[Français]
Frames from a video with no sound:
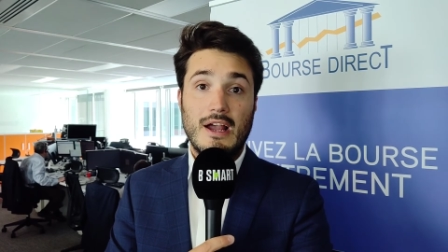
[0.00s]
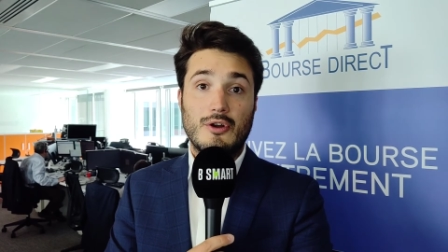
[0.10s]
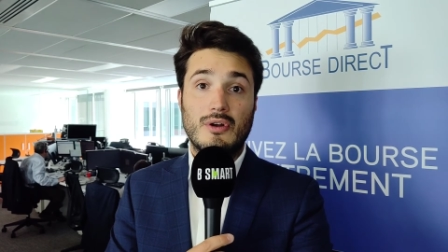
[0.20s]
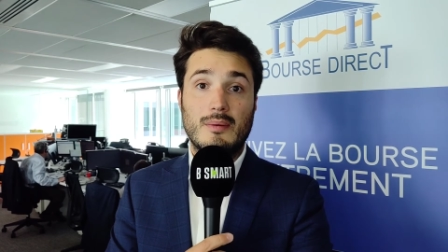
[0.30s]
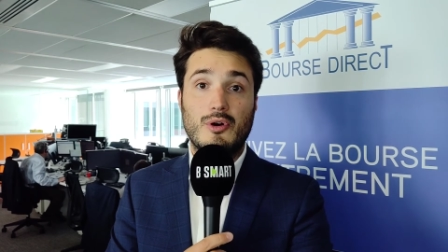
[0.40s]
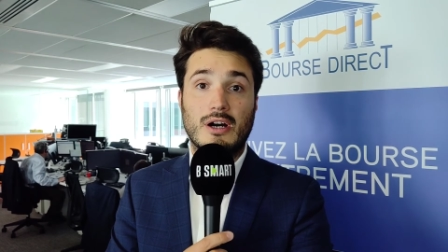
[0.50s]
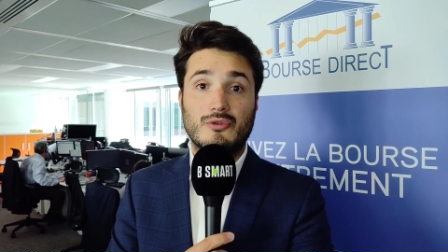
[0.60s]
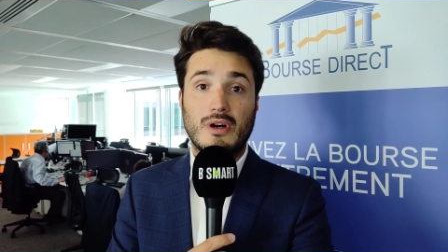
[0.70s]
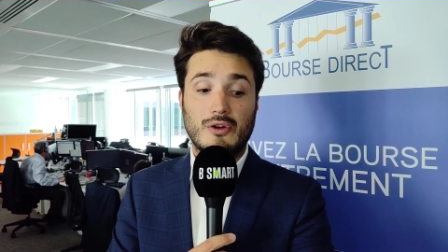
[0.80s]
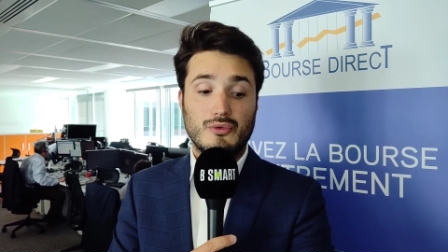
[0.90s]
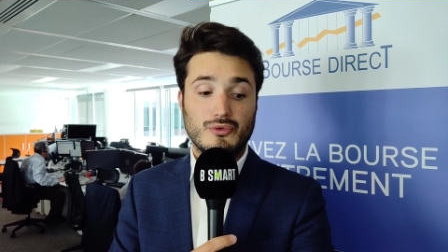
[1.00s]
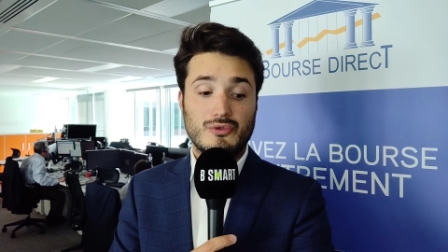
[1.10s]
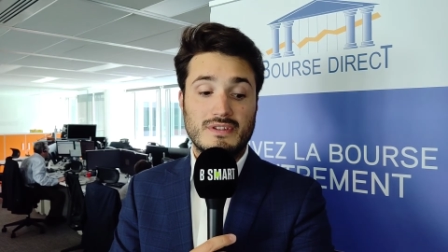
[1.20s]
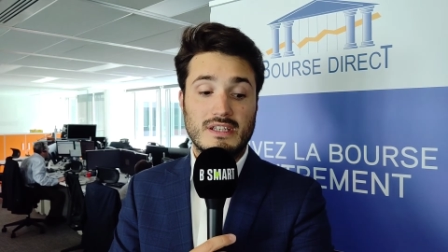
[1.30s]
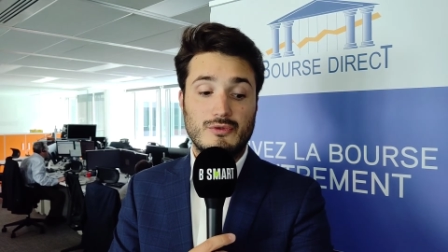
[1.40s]
Le laboratoire
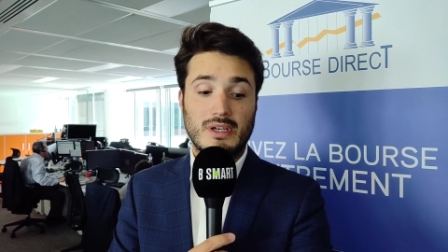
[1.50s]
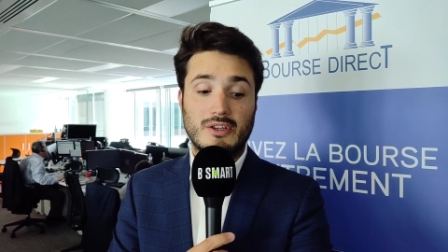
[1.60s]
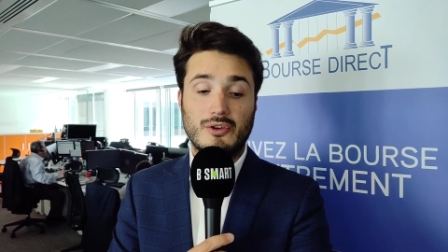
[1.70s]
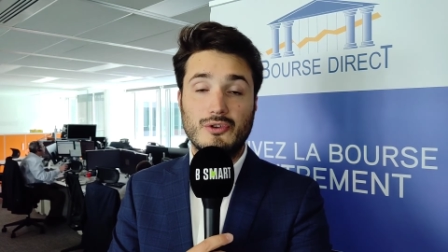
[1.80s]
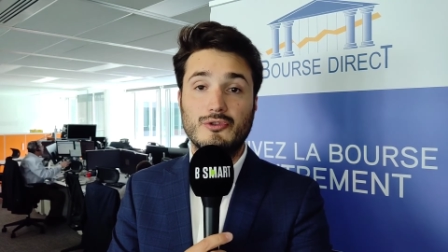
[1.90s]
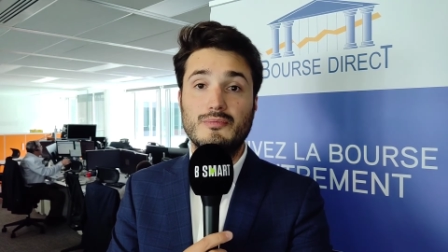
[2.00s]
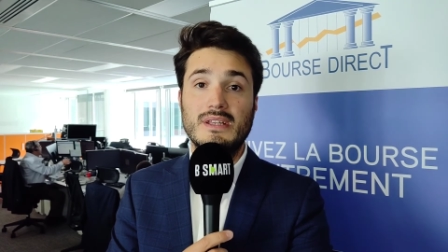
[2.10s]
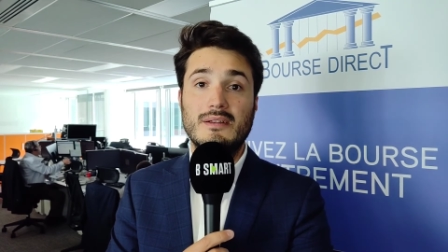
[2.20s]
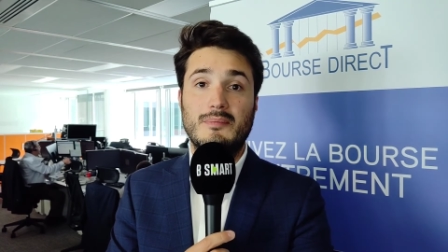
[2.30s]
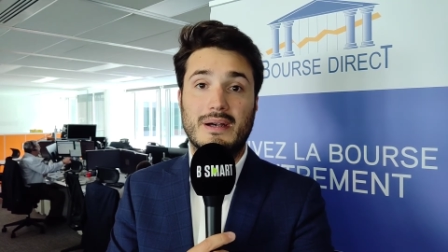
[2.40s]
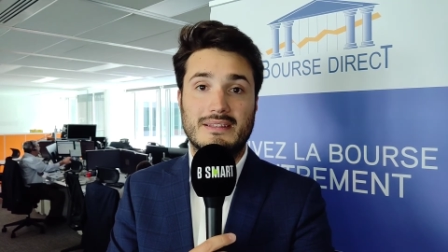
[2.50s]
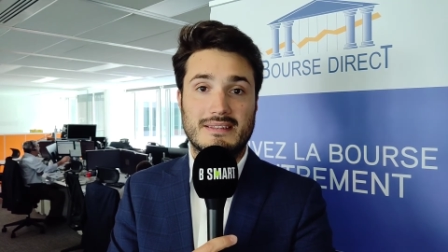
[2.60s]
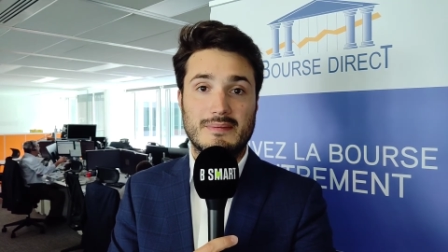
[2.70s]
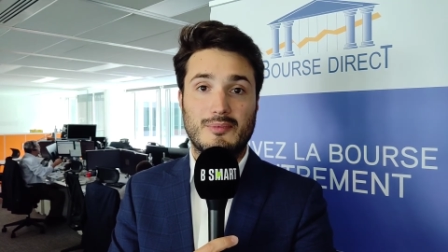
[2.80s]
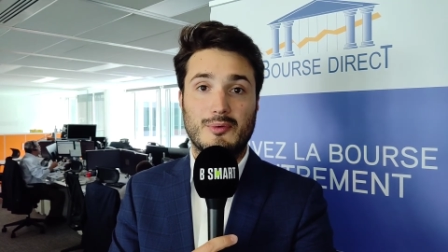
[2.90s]
compte séduire 30 000
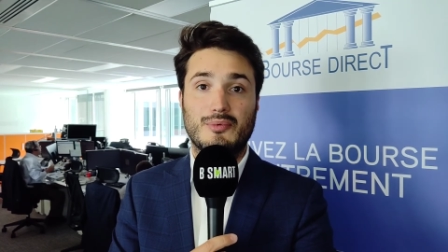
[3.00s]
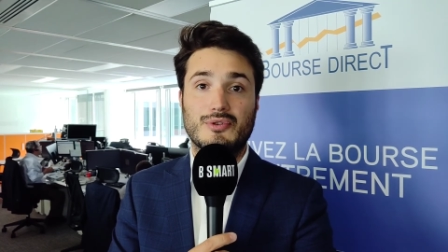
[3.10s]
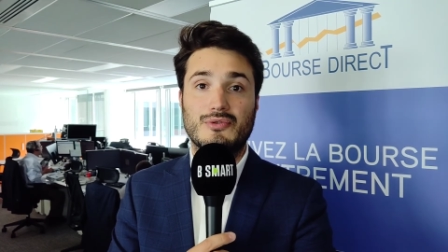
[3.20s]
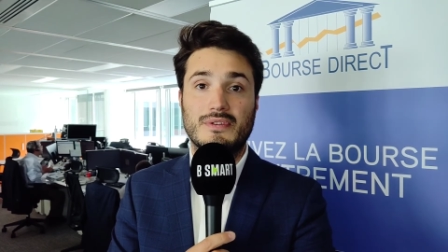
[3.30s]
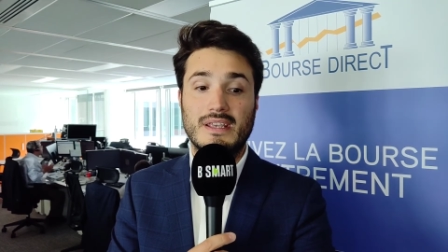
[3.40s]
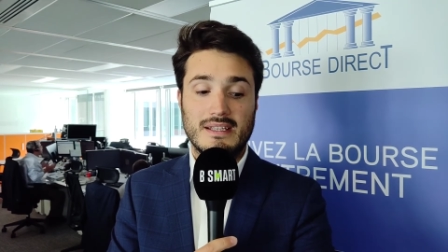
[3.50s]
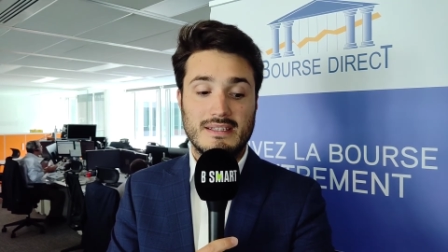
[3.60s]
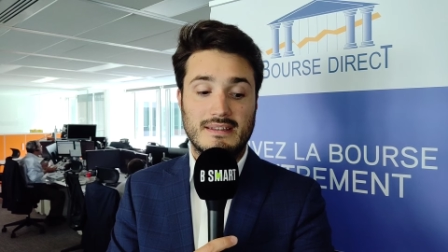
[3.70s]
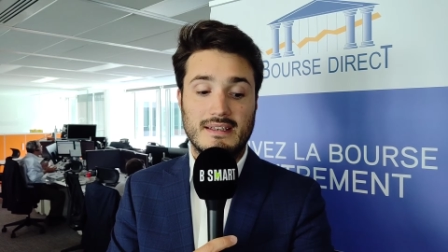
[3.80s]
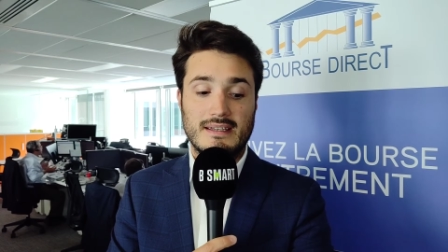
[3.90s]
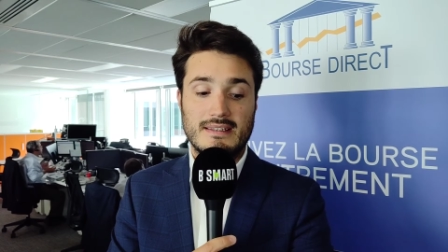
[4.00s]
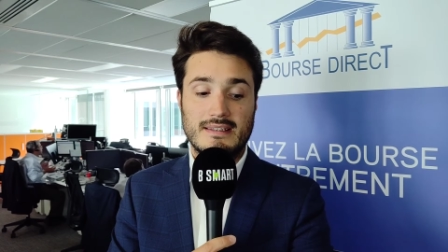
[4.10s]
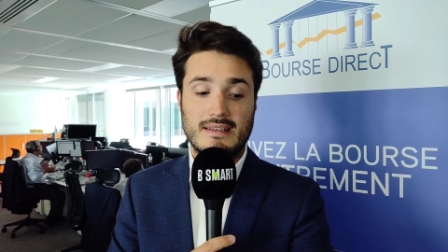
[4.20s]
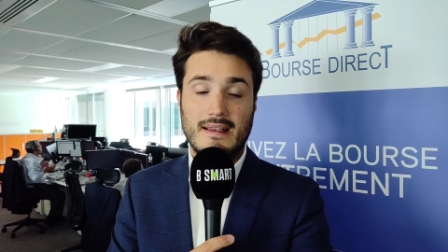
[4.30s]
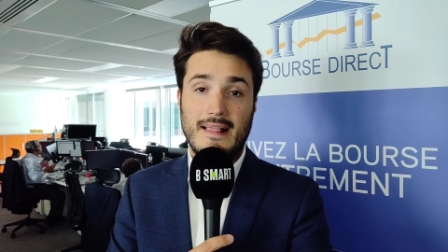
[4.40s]
participants pour ce dernier
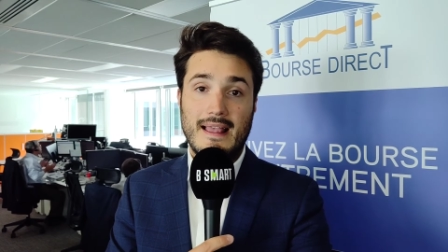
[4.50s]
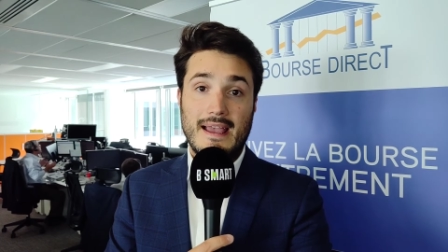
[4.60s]
test.